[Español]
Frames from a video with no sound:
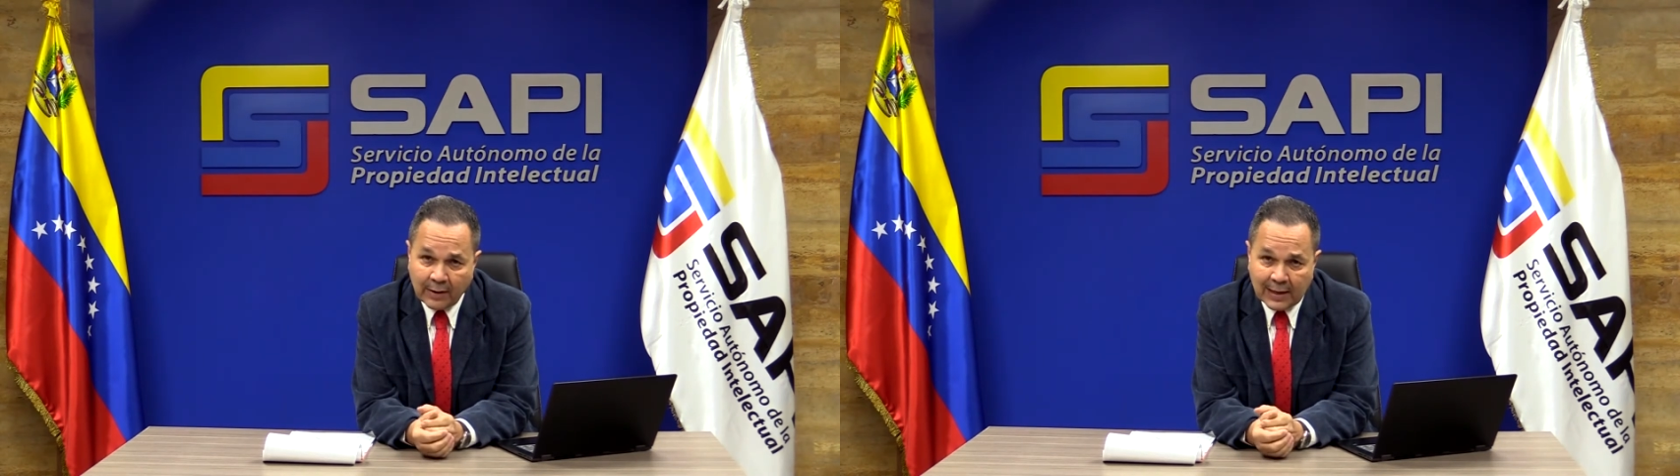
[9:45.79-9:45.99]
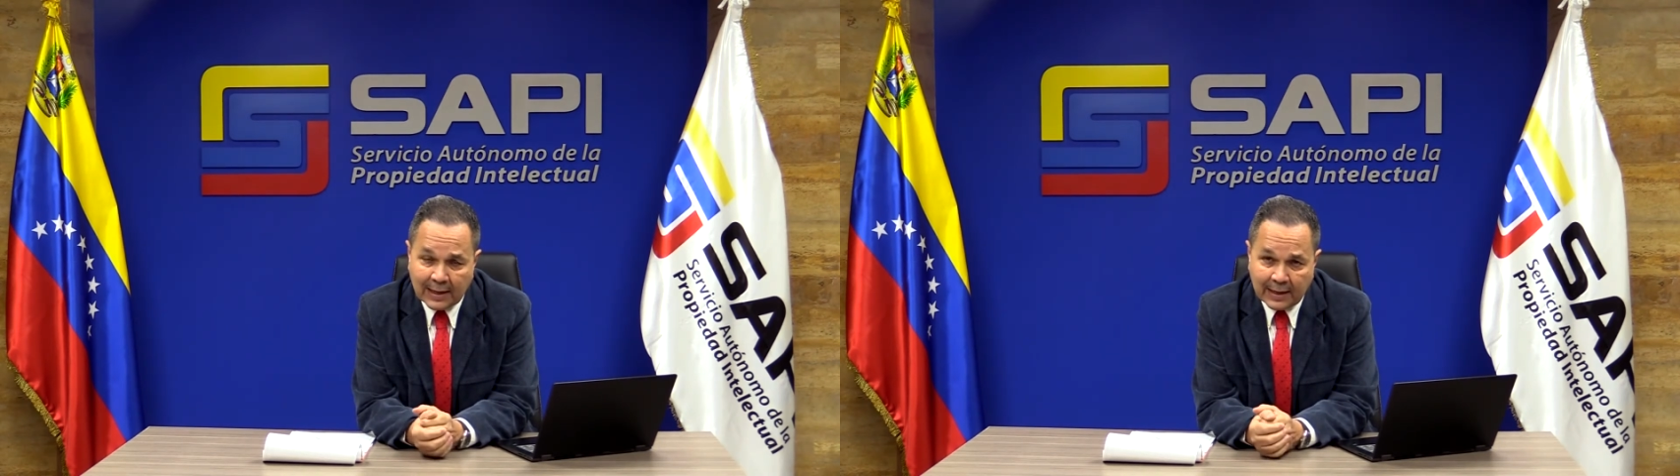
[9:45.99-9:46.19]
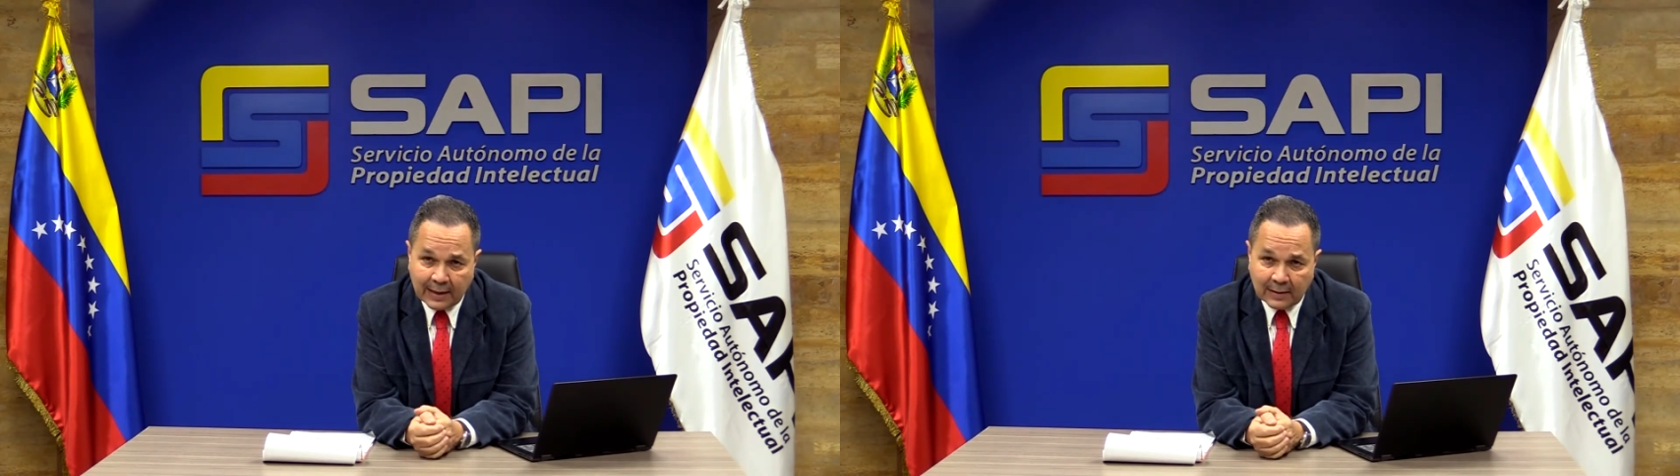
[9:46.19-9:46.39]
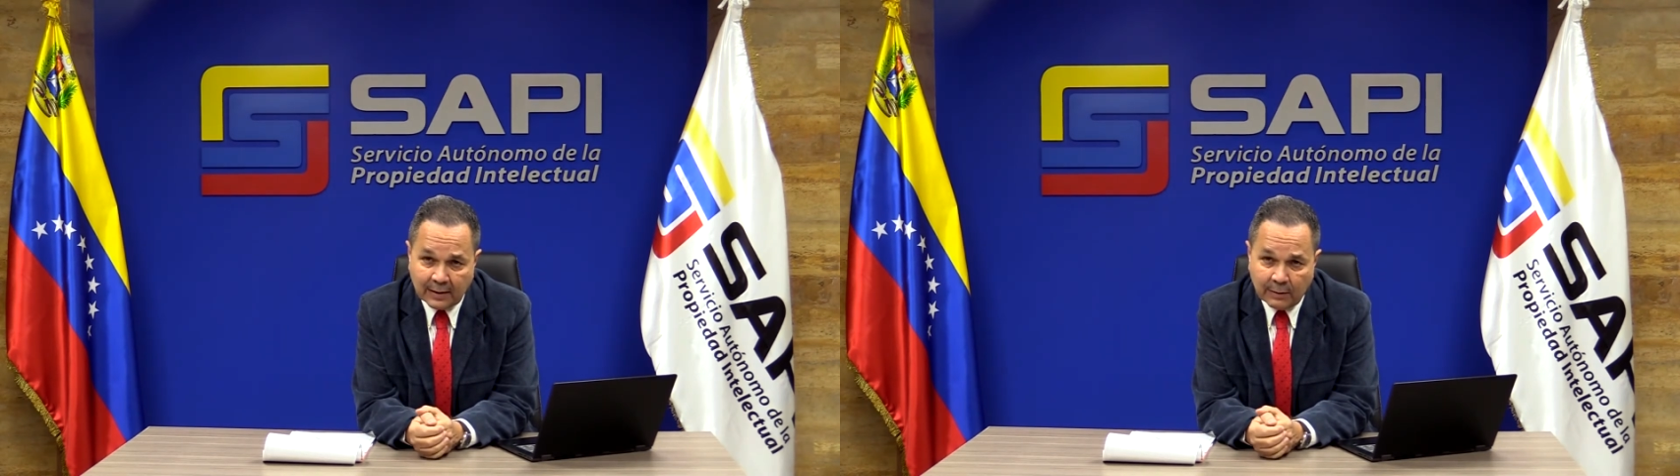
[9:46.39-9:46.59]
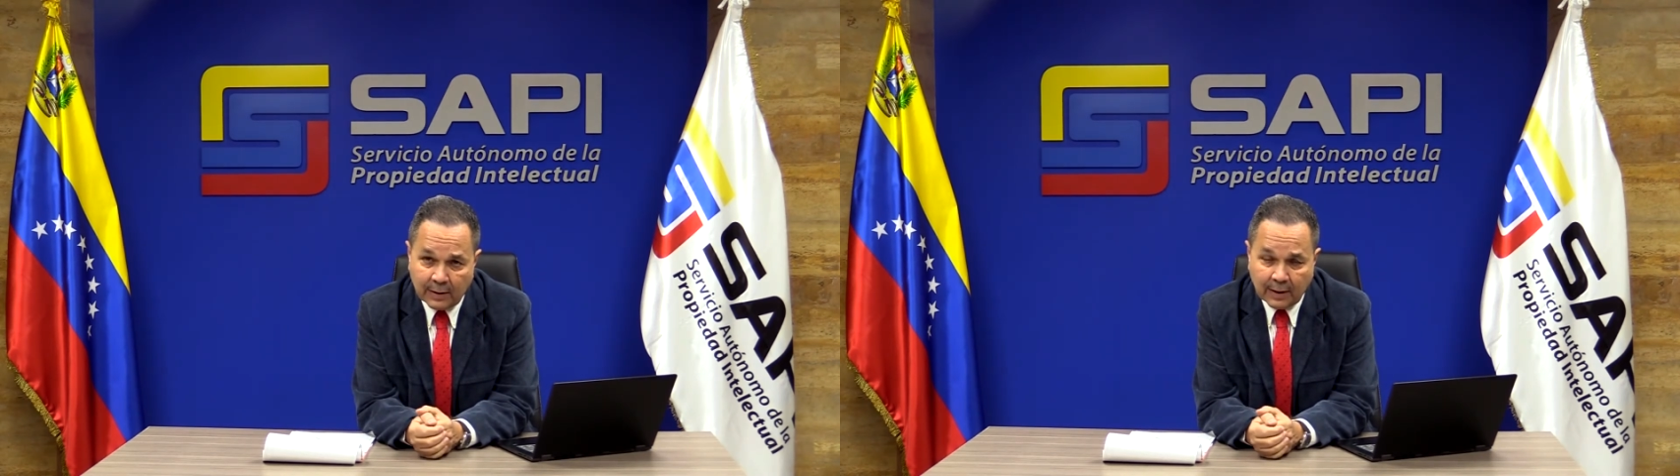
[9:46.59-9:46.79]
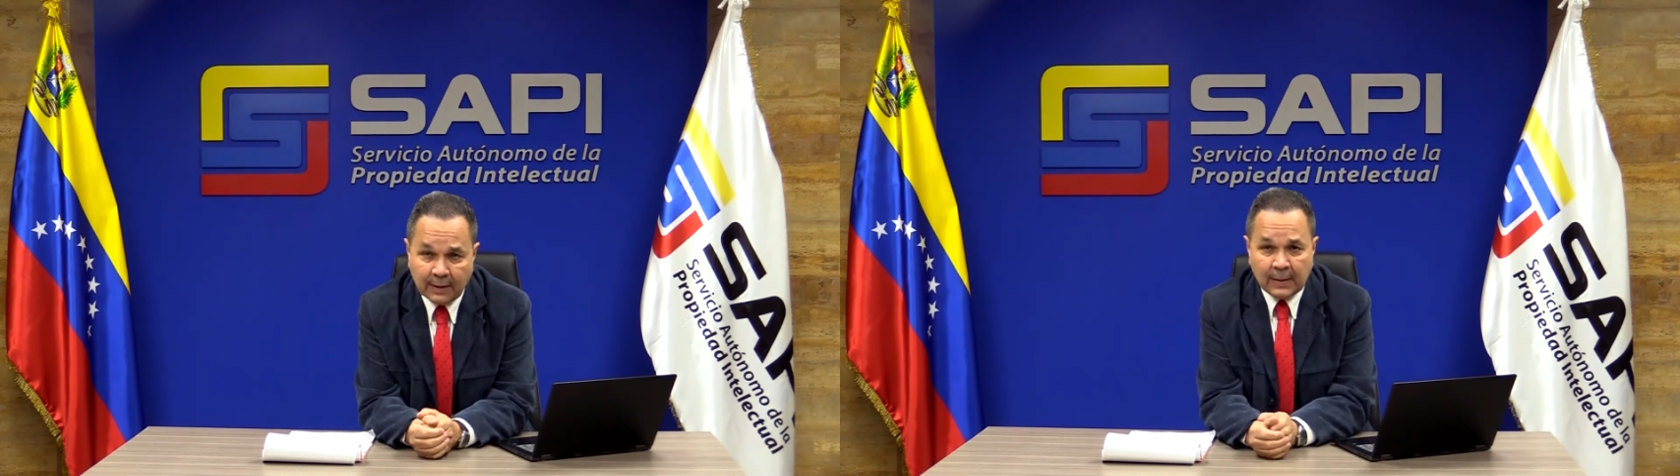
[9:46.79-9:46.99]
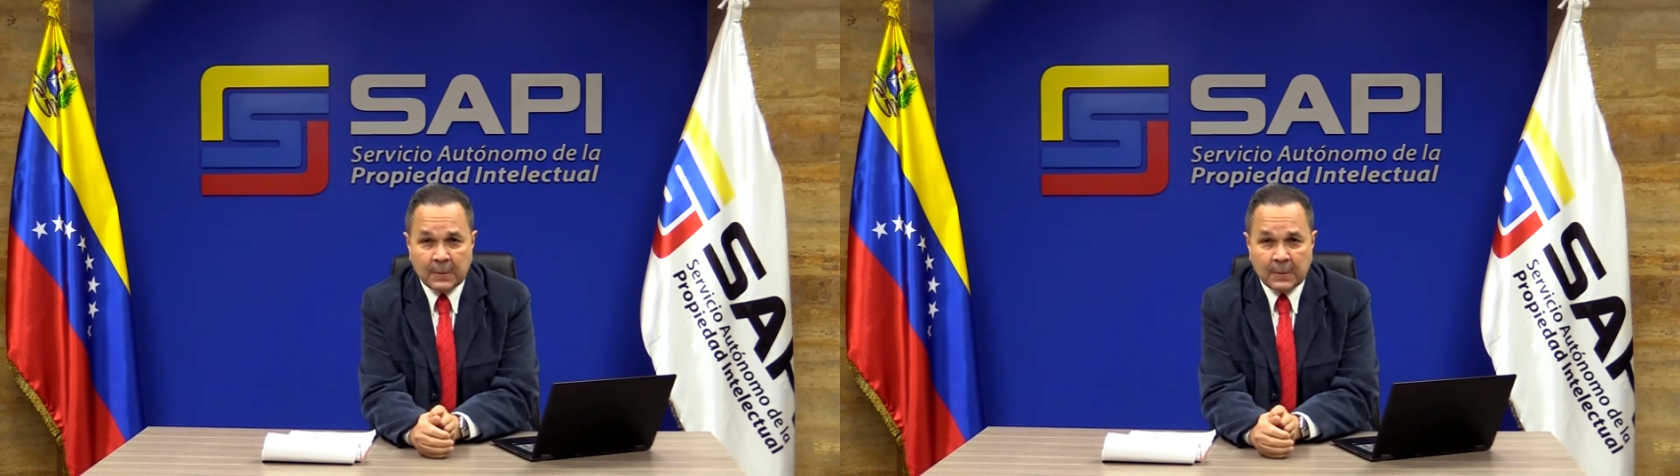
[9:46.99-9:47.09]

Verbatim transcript: de la creatividad.